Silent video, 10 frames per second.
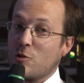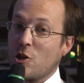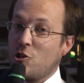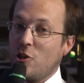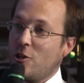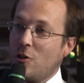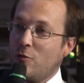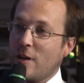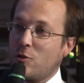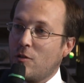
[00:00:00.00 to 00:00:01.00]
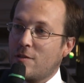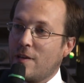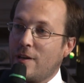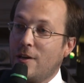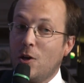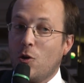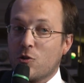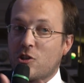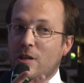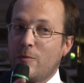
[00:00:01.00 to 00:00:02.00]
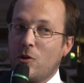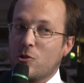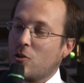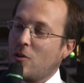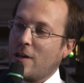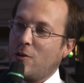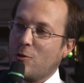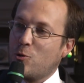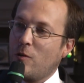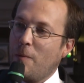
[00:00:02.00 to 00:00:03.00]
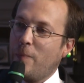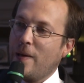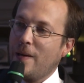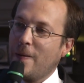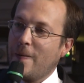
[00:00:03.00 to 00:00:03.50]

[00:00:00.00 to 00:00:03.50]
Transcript: que je l'ai dit en ouverture. vu, On ne sait jamais en ressentant la convention oui, Oui, oui,